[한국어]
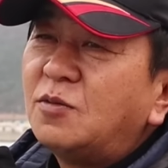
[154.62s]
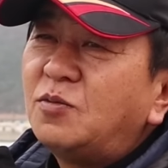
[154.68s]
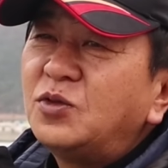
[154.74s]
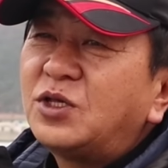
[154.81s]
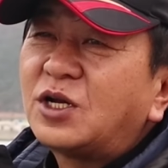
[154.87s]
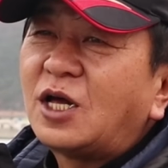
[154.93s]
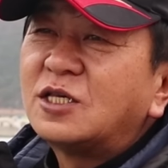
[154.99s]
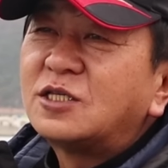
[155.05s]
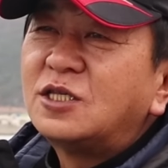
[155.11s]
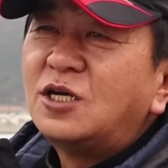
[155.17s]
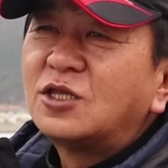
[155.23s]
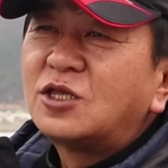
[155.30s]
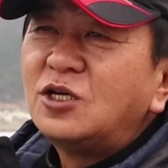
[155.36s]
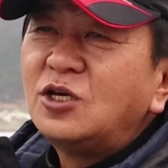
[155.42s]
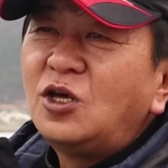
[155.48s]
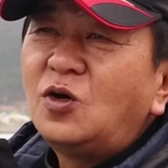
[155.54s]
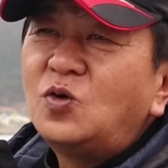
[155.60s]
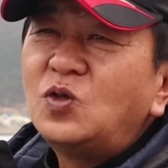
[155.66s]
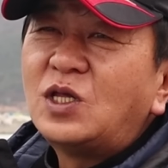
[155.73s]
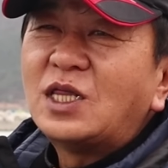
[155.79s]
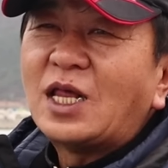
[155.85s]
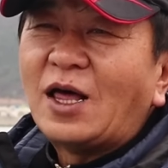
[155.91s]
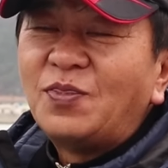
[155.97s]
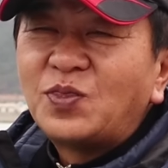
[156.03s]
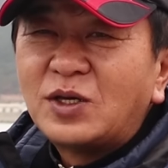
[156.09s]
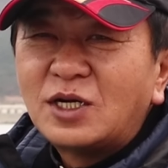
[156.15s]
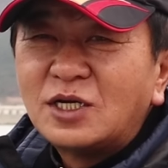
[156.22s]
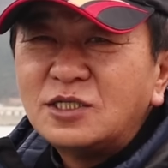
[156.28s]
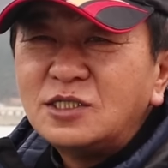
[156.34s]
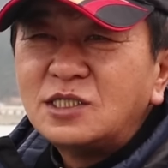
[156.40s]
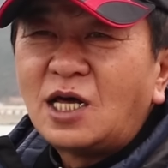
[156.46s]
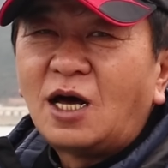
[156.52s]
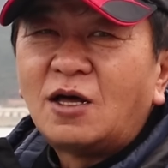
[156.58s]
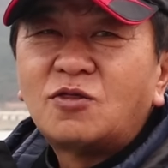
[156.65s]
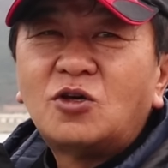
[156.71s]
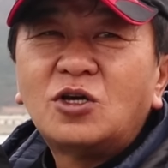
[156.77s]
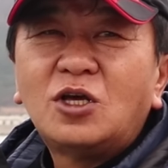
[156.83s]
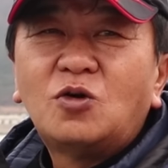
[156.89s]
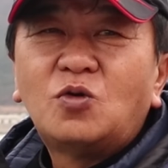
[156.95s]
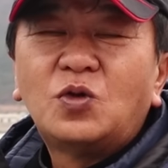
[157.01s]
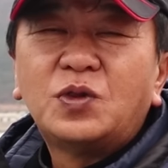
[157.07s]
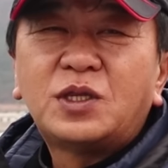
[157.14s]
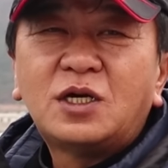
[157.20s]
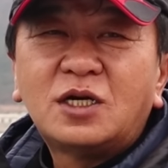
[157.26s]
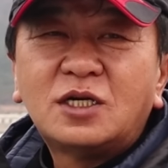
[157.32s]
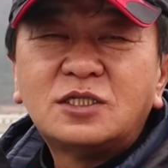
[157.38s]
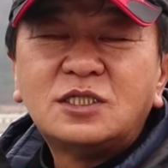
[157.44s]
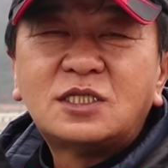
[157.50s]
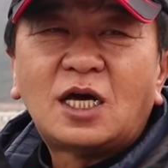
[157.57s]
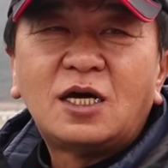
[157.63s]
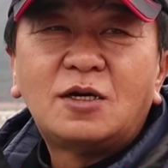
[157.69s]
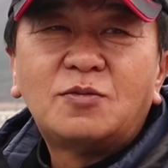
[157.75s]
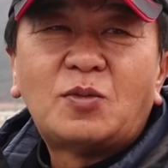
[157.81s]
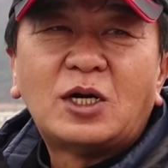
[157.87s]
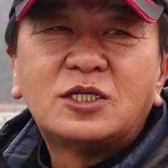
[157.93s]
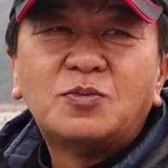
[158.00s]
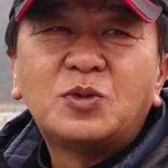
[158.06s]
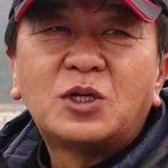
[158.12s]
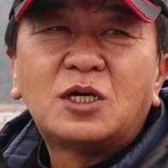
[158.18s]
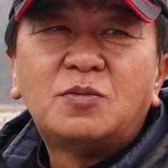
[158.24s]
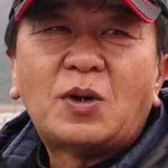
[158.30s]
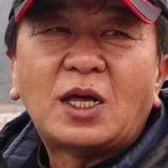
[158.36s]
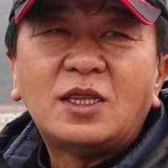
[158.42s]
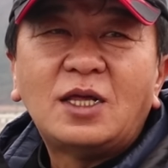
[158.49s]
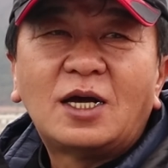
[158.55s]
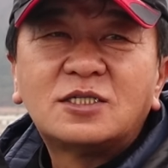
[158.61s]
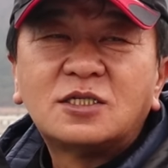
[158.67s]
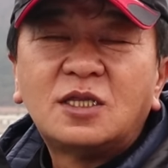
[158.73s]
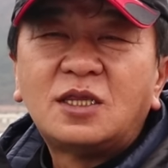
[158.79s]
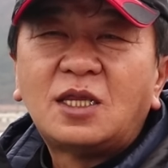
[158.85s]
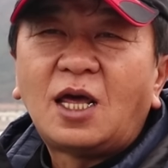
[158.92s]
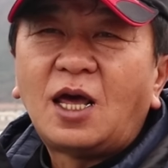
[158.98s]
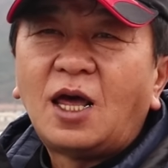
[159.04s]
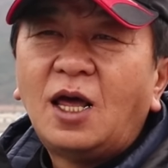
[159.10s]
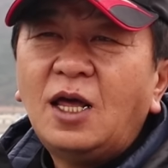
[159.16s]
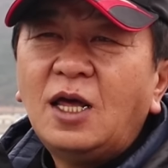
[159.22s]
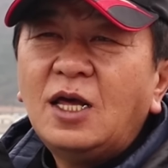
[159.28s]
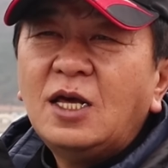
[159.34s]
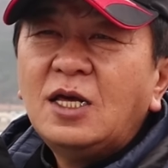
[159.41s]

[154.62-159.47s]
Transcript: 여러분들께서는 어떤 경우는 안 떨어진다, 어떤 경우는 떨어진다 이런 말씀들을 많이 하셨는데